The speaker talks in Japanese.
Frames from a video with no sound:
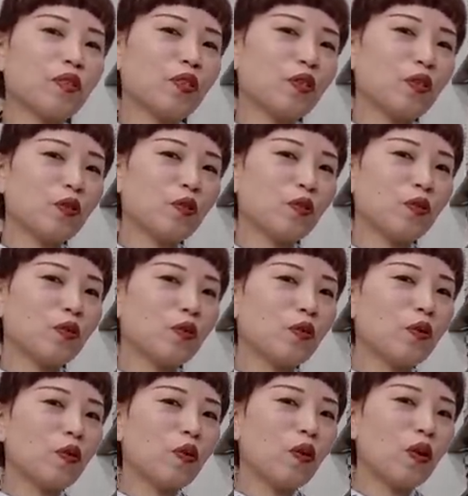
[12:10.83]
ちょっとこ
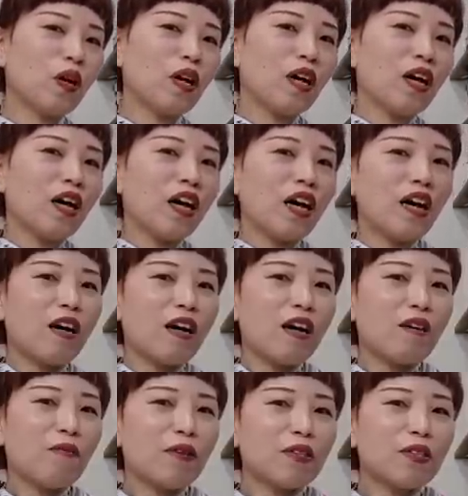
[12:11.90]
の半
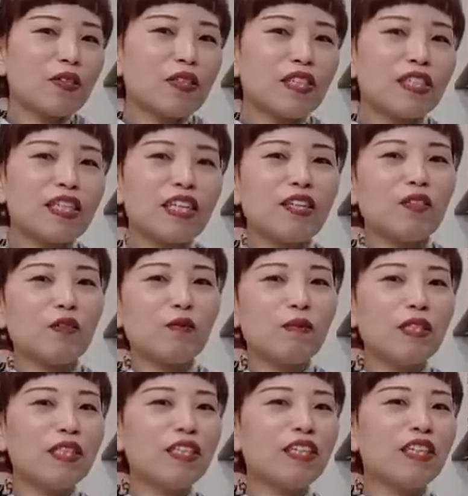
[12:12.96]
幅好きさんの
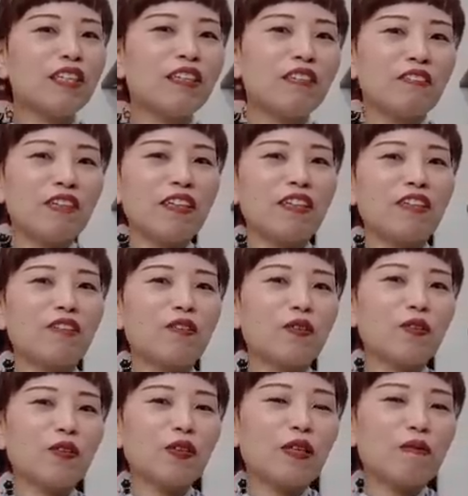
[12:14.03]
みんなはこ
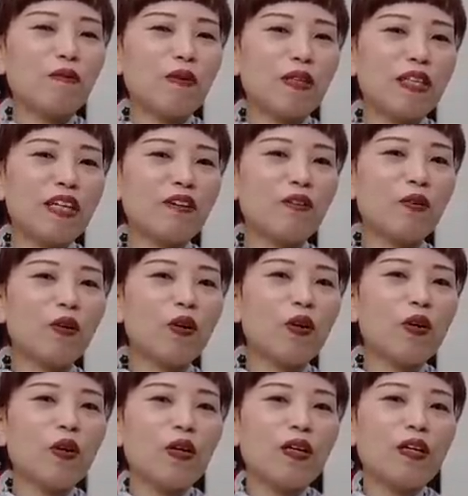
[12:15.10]
のやっぱねこ
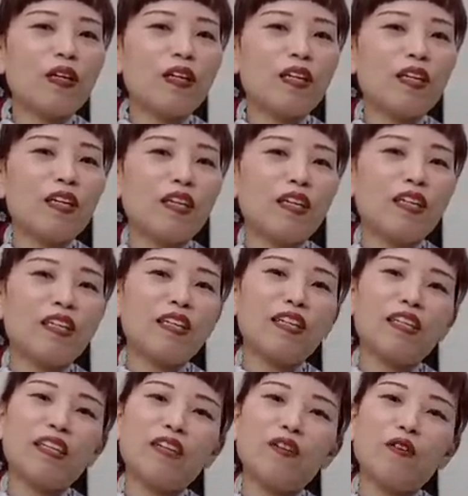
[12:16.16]

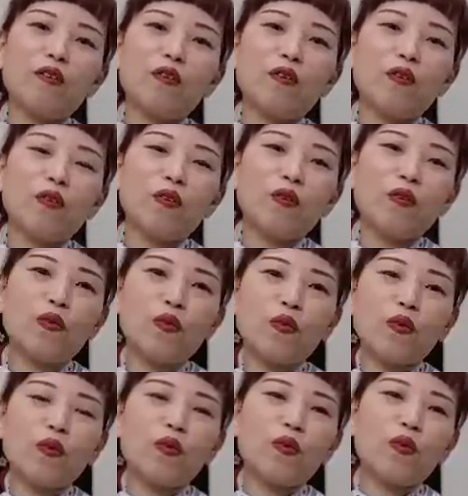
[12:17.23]
なんだろうこ
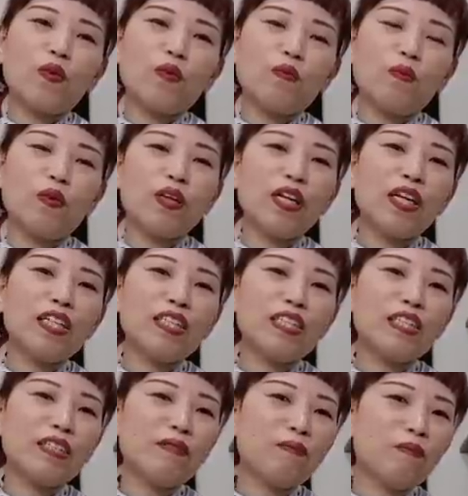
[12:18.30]
の
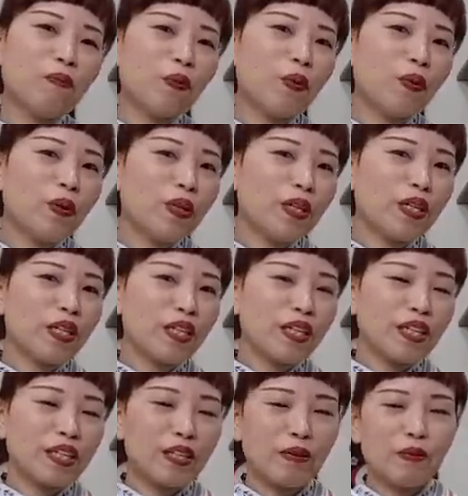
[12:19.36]
昔っぽい
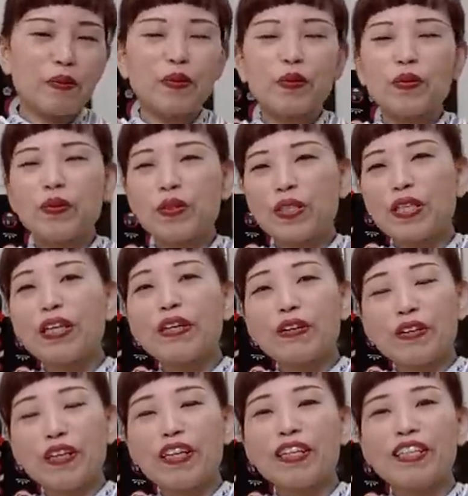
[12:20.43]
着物好きだ
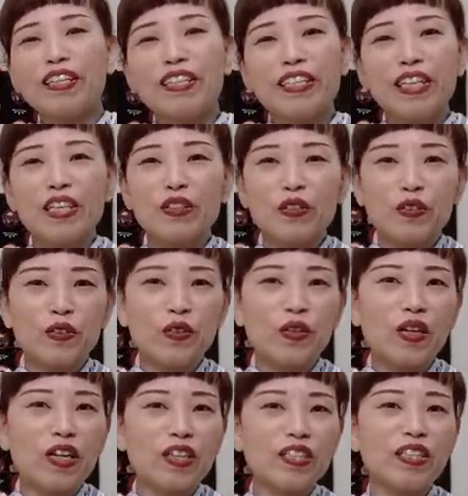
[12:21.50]
よねリサイクルと
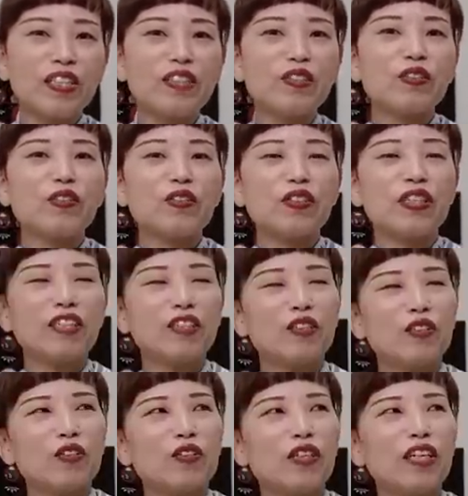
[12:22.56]
かアンティークのね
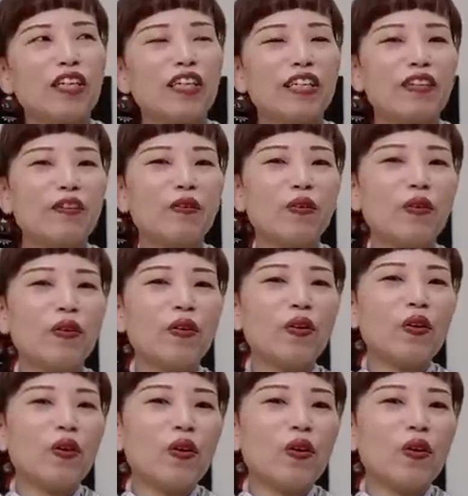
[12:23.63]
その中でこの